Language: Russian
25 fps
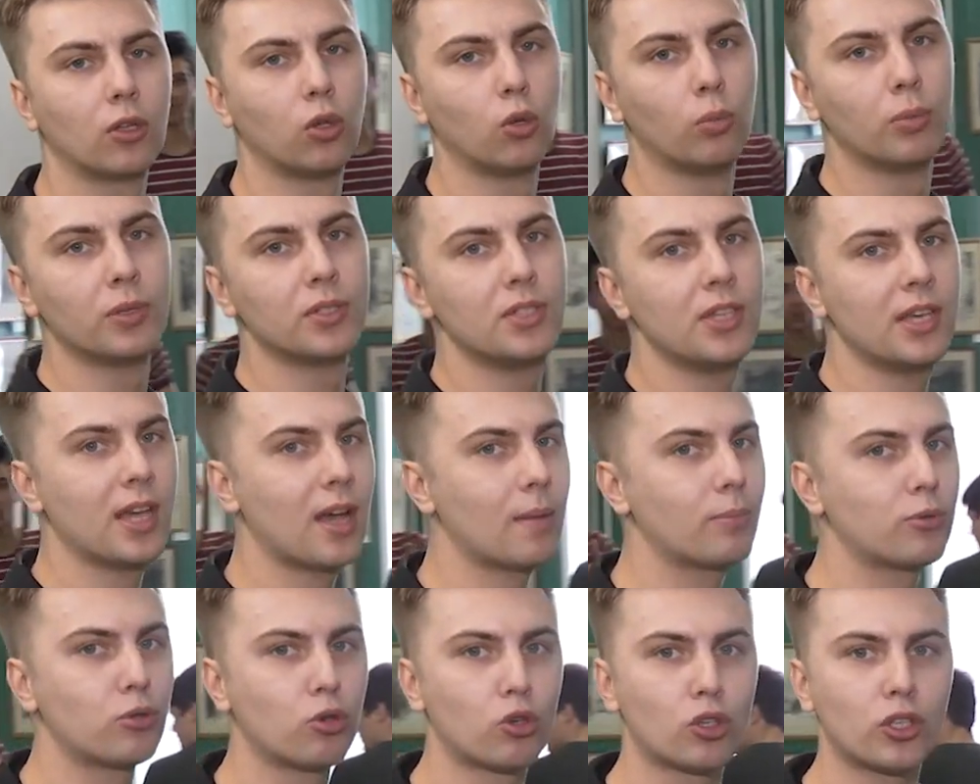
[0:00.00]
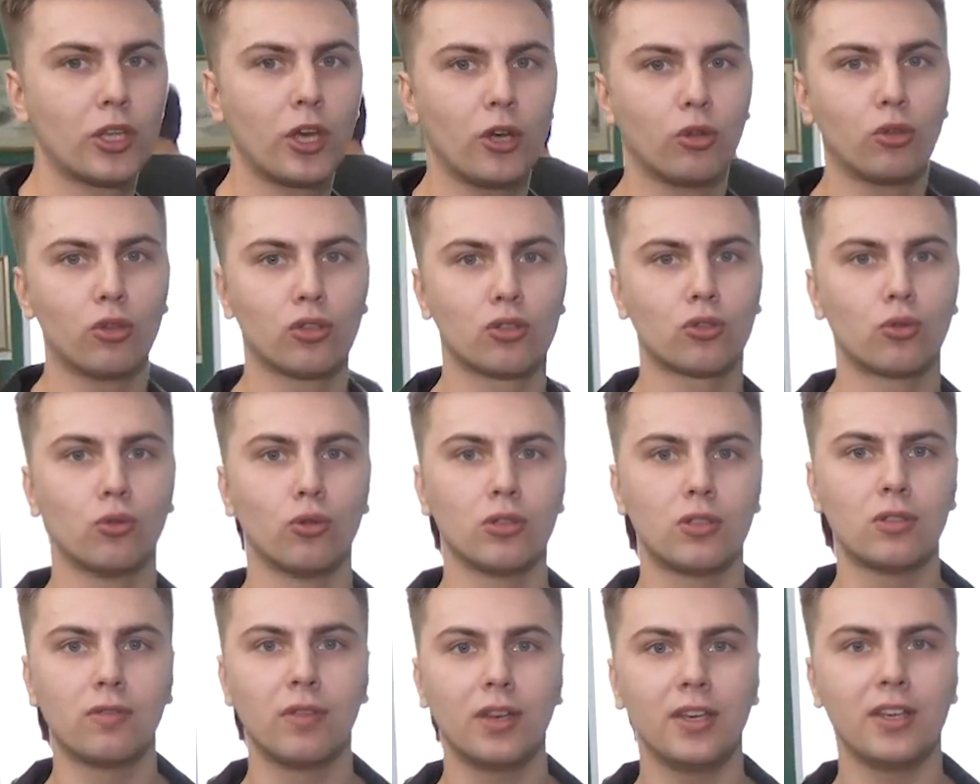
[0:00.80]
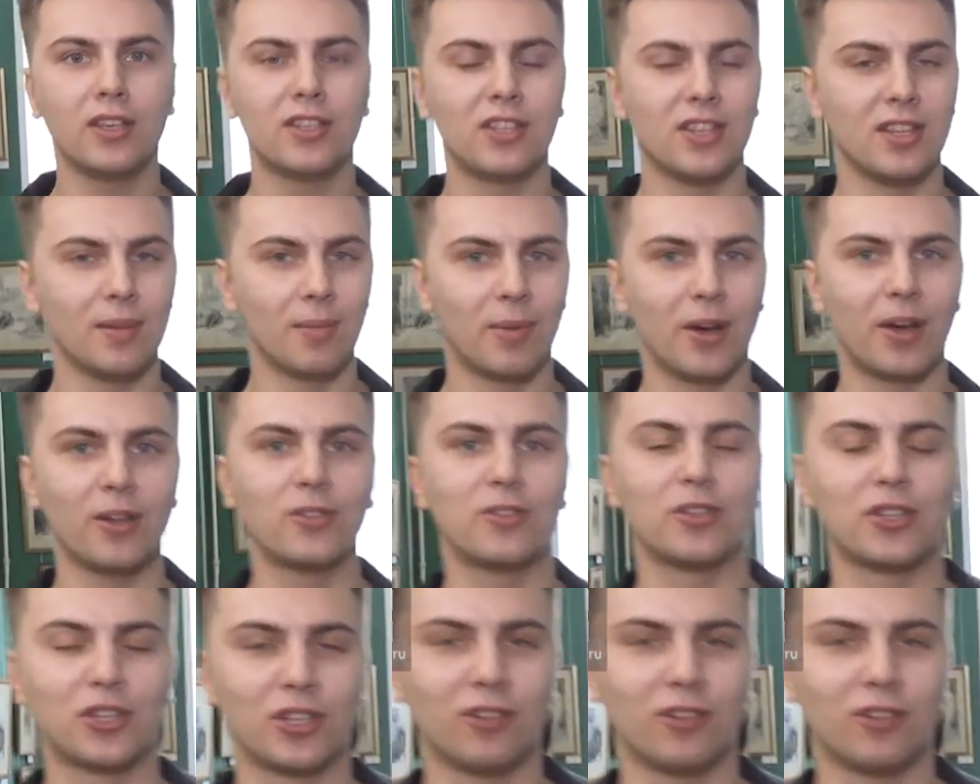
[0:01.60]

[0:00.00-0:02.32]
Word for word: клуб, где обсуждают искусство и занимаются